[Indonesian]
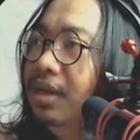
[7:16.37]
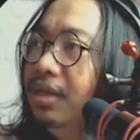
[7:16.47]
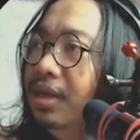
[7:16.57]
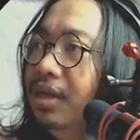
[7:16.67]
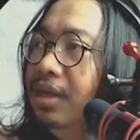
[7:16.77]
Di
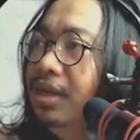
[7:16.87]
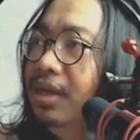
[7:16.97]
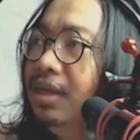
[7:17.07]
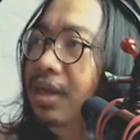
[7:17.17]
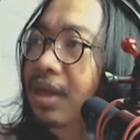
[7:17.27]

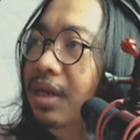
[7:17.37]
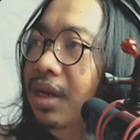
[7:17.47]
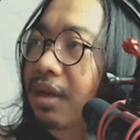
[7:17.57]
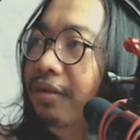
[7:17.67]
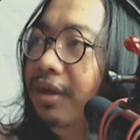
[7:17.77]
sini
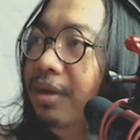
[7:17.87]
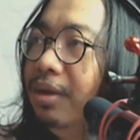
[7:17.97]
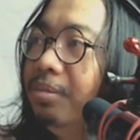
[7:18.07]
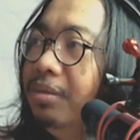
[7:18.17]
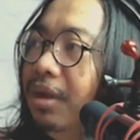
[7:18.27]
ada efek
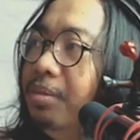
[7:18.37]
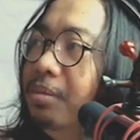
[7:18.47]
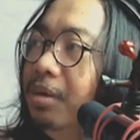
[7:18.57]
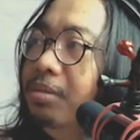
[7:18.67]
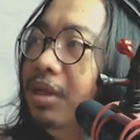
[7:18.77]
crop, tapi
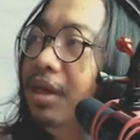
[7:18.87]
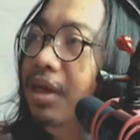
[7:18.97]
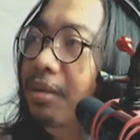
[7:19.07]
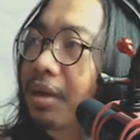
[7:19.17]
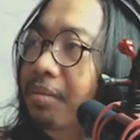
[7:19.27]
belum
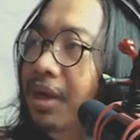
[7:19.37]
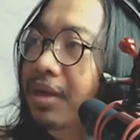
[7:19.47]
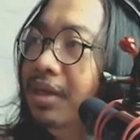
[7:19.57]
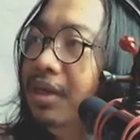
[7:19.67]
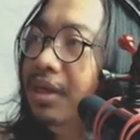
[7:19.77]
terjadi
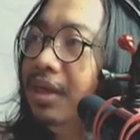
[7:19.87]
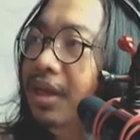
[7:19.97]
apa-apa di sini.